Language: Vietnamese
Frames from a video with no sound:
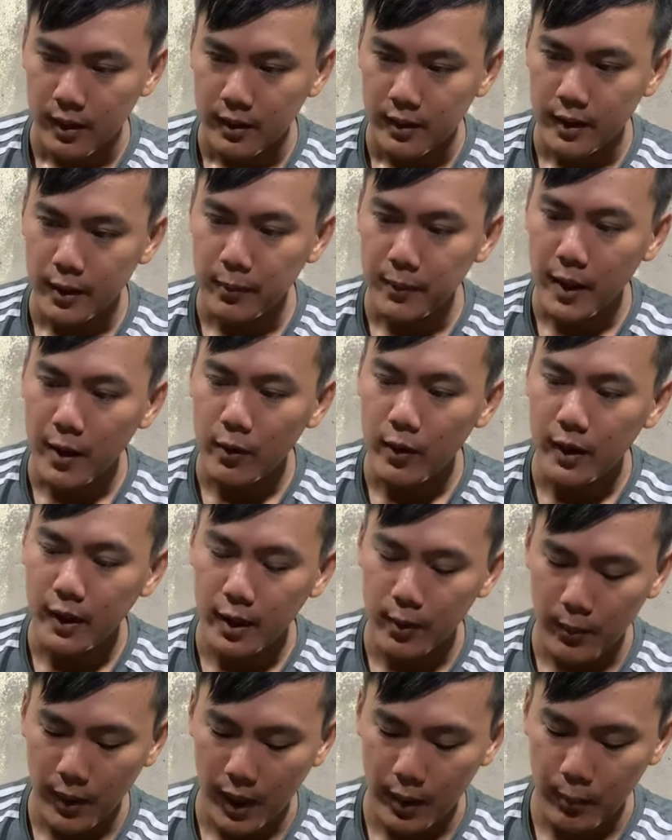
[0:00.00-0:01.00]
Tiếp theo là
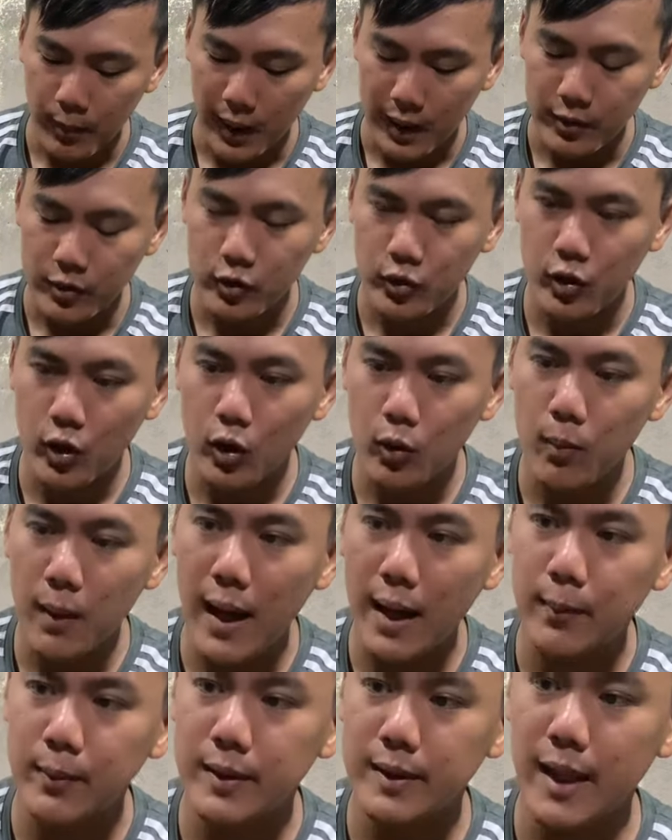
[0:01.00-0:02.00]
cây mai mã số
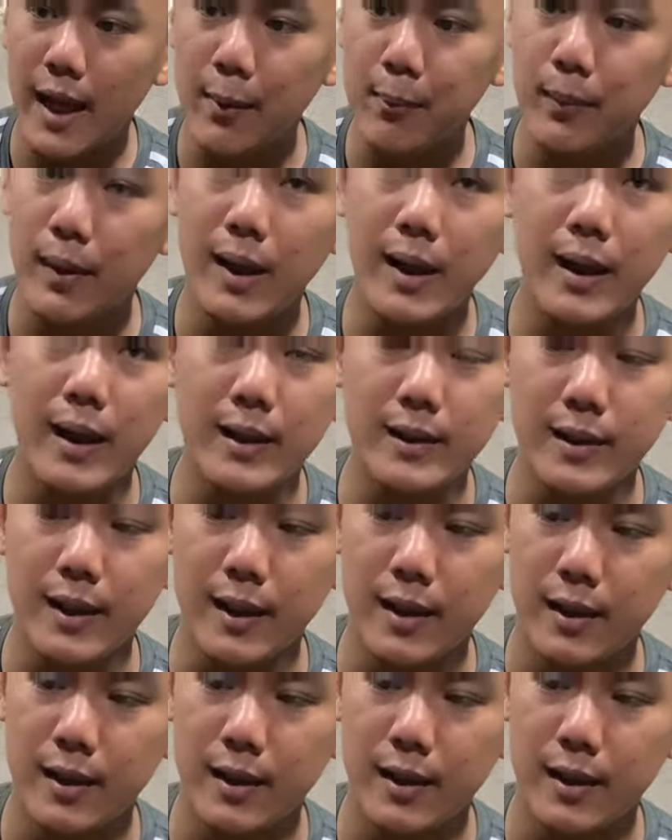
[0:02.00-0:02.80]
ba mươi tám bê ha anh chị.